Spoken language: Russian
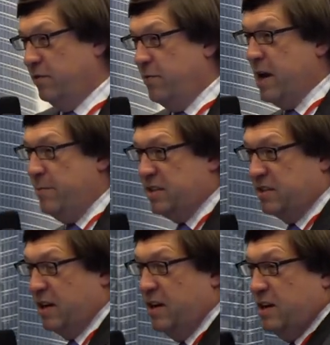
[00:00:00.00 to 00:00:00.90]
в мае
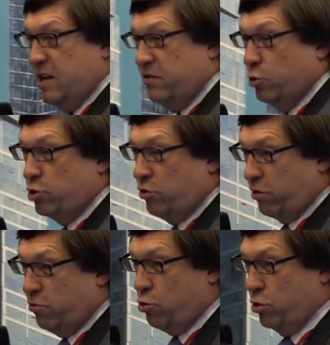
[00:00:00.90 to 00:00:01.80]
месяце
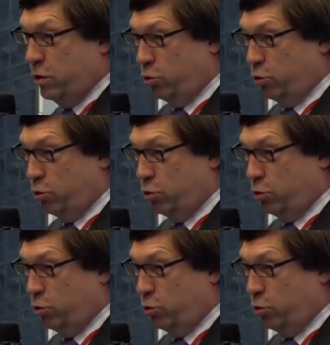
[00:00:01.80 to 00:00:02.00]
1994 года,